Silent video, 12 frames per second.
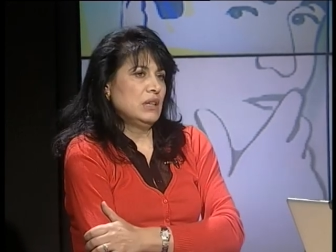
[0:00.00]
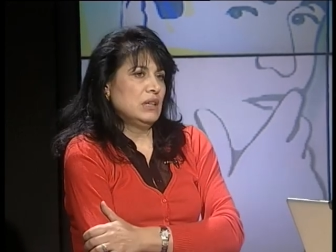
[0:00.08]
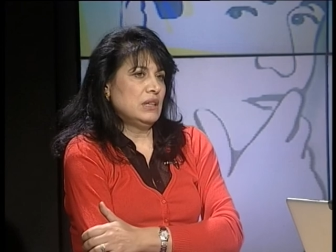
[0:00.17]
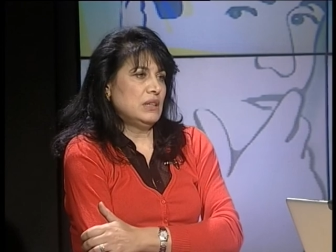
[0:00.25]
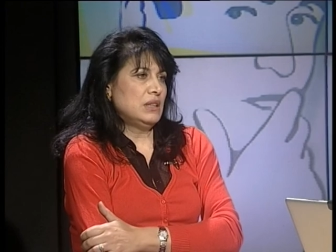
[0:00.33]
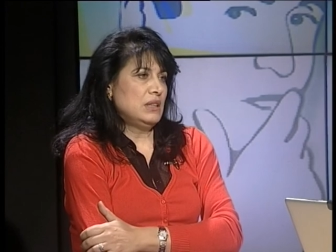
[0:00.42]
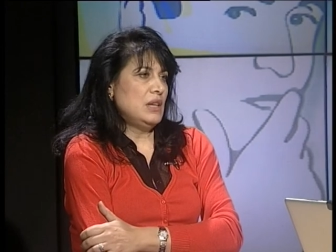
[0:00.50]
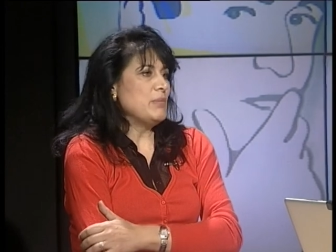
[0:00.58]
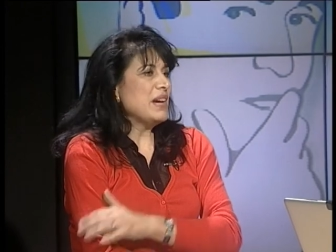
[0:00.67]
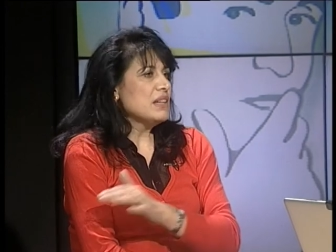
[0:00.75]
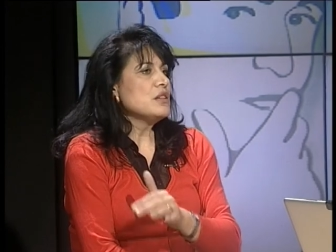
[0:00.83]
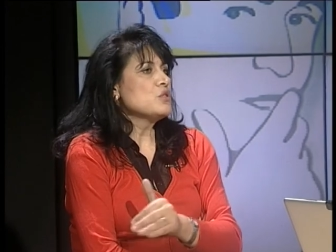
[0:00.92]
uh, le
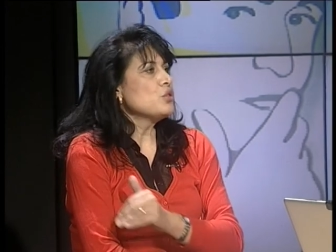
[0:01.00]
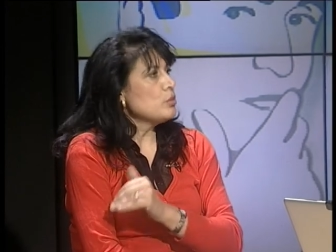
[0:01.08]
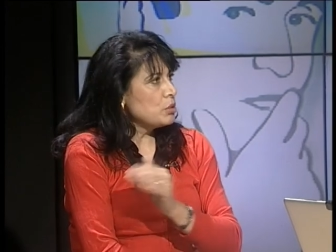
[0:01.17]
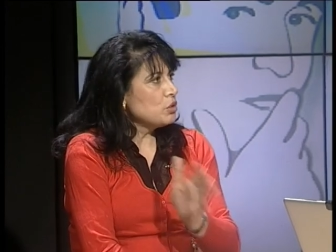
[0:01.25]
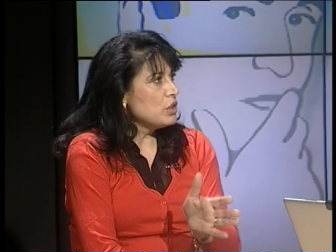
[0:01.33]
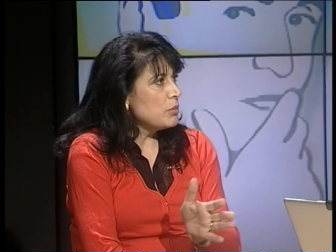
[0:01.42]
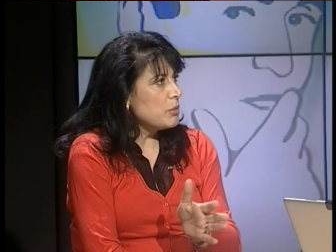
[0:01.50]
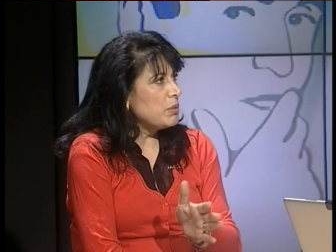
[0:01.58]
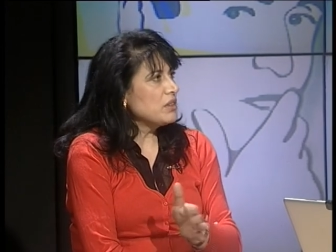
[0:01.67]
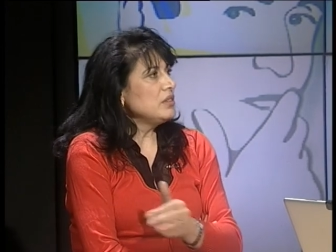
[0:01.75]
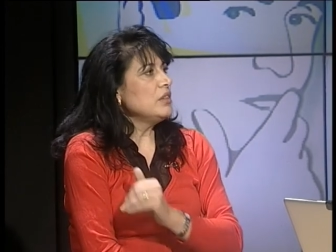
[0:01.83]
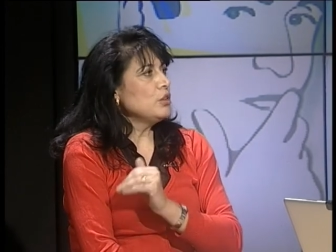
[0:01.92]
macchine sono pronte per
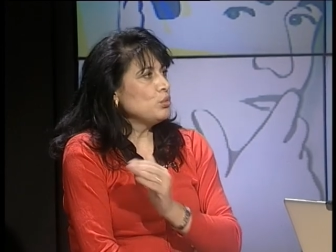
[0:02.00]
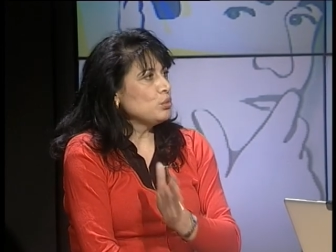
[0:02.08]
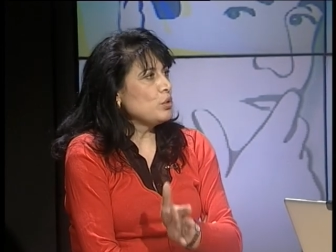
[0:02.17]
partire,